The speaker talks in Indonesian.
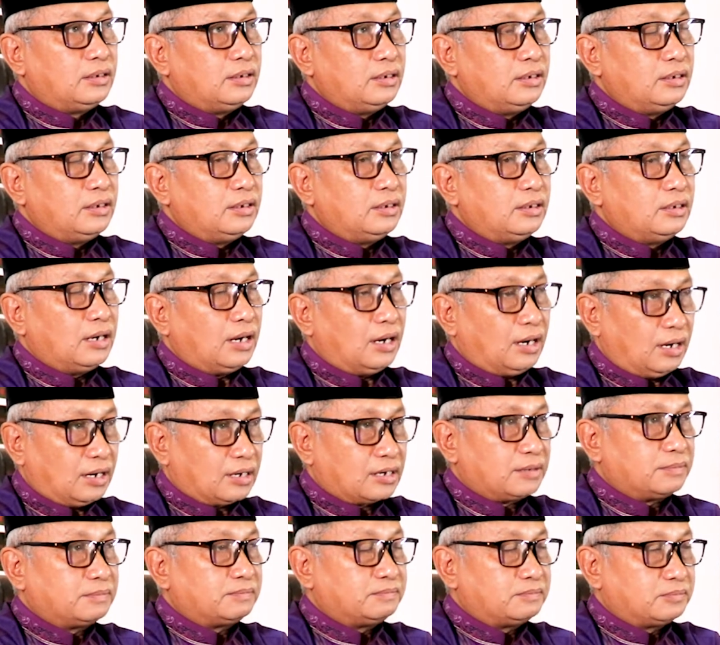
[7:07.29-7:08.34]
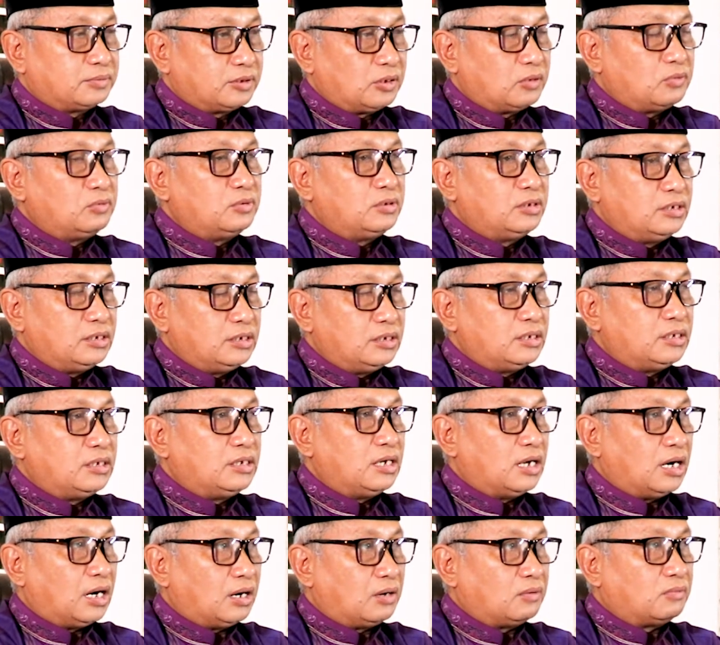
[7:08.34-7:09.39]
Di Arab Saudi
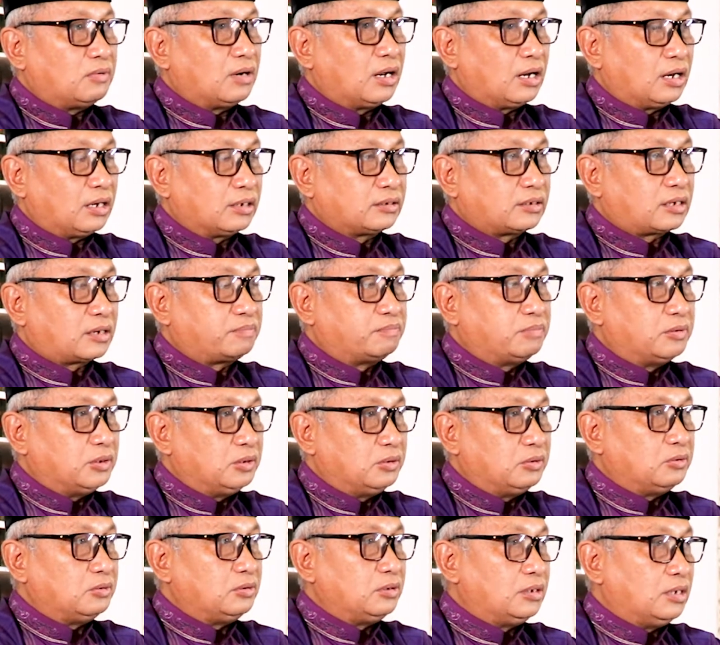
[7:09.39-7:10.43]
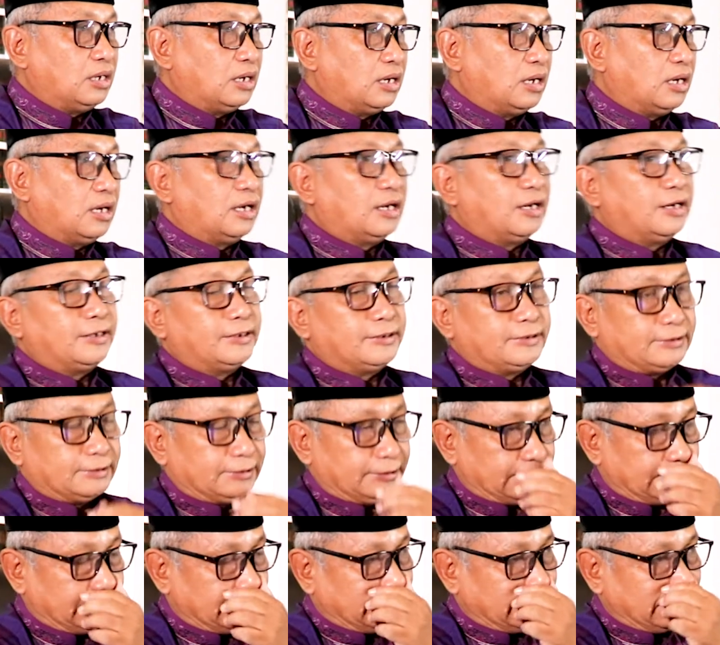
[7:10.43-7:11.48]
di awal terbentuknya
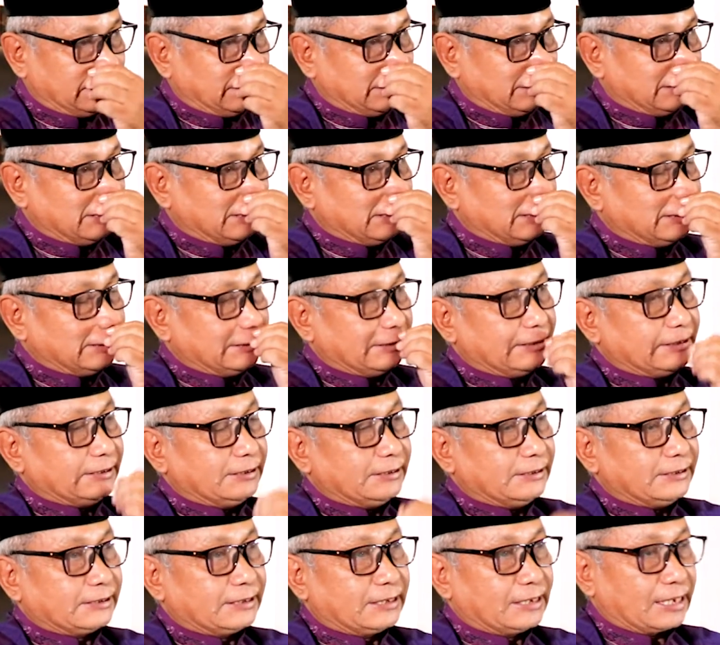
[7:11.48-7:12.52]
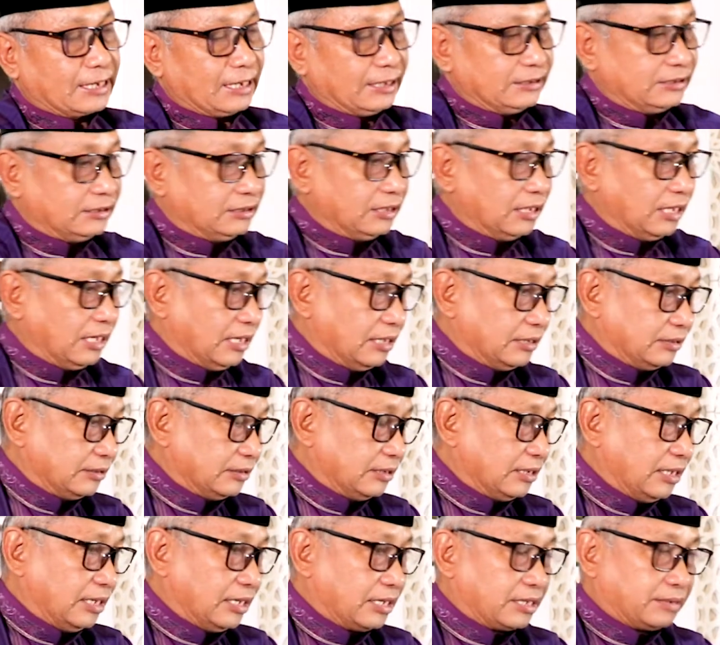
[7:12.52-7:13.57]
eh,
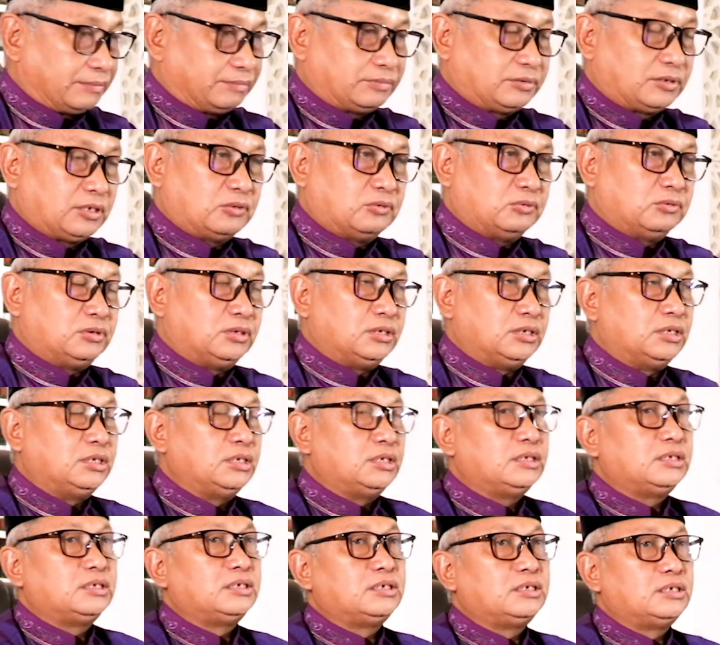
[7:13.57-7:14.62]
kerajaan Arab Saudi